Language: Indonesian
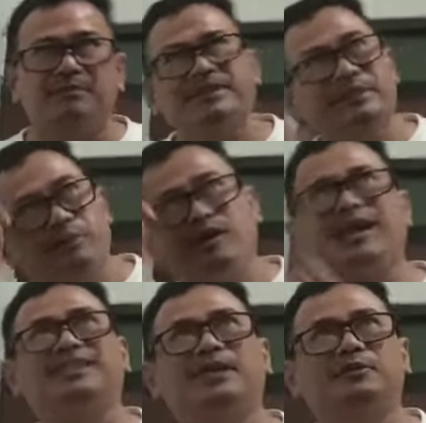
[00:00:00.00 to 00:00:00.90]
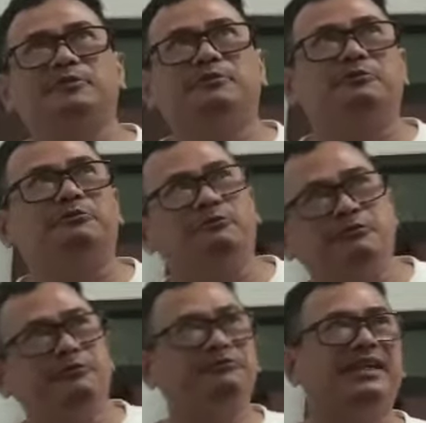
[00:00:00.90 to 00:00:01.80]
meskipun dari satu
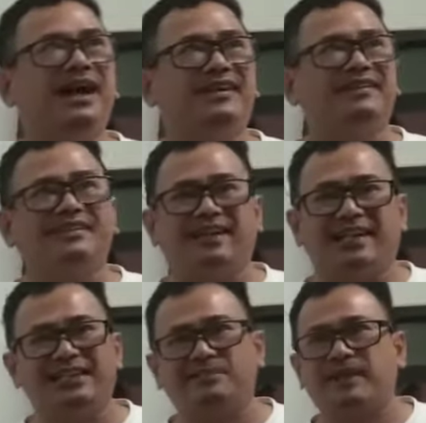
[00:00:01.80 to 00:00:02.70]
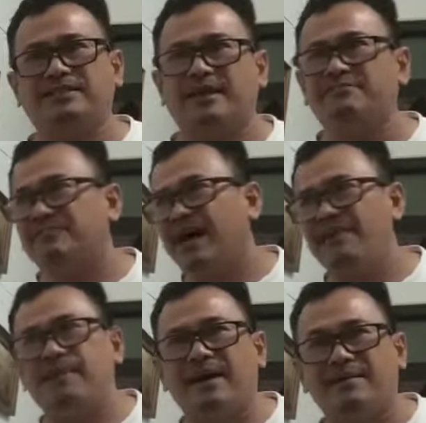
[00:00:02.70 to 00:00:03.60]
pihak ya ini semacam
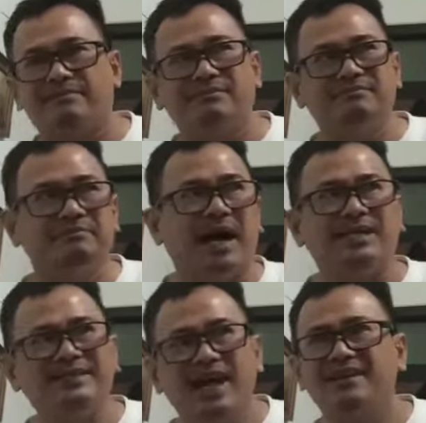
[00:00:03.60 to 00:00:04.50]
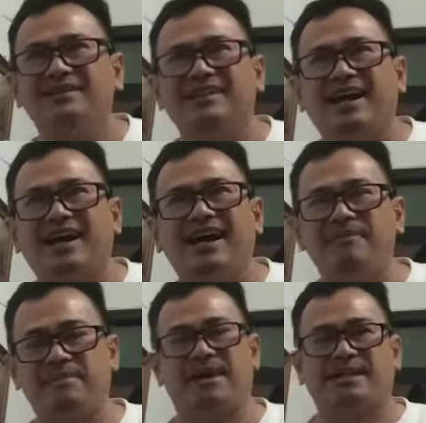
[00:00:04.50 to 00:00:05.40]
apa bajak ya
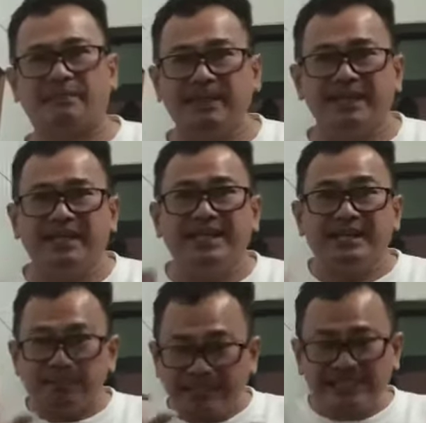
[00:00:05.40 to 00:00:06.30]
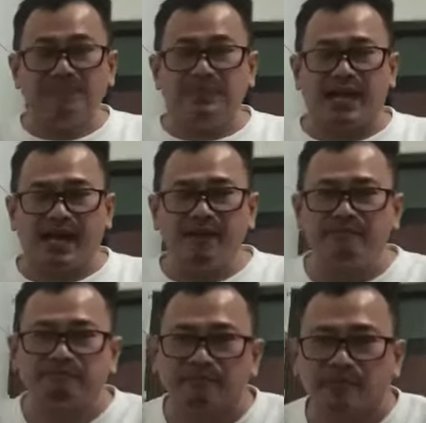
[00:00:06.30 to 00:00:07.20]
apalah tapi prinsipnya